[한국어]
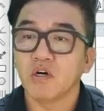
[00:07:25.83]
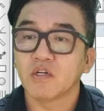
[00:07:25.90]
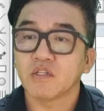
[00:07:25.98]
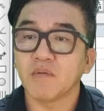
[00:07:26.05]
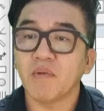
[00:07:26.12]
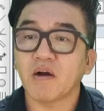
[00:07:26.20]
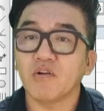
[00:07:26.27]

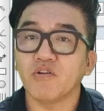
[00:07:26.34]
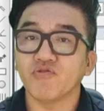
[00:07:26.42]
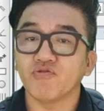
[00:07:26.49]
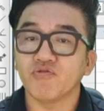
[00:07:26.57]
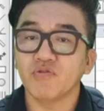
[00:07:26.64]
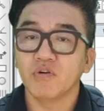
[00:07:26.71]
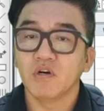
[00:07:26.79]
선박
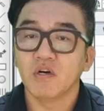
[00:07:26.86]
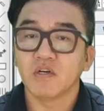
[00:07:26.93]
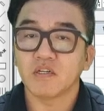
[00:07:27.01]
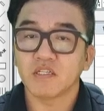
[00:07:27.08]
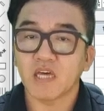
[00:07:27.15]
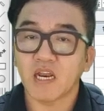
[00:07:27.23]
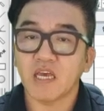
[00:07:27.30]
관련주.
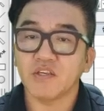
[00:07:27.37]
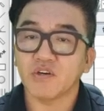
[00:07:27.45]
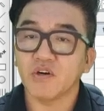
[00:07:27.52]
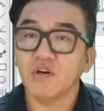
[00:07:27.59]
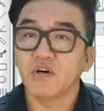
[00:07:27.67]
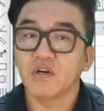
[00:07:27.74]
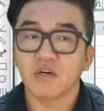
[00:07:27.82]
들
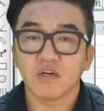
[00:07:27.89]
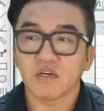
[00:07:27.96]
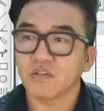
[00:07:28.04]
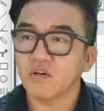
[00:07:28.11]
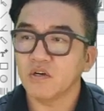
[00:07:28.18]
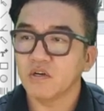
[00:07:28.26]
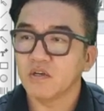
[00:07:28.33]
살아있죠?
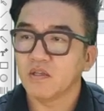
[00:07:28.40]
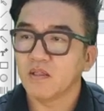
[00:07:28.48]
그죠?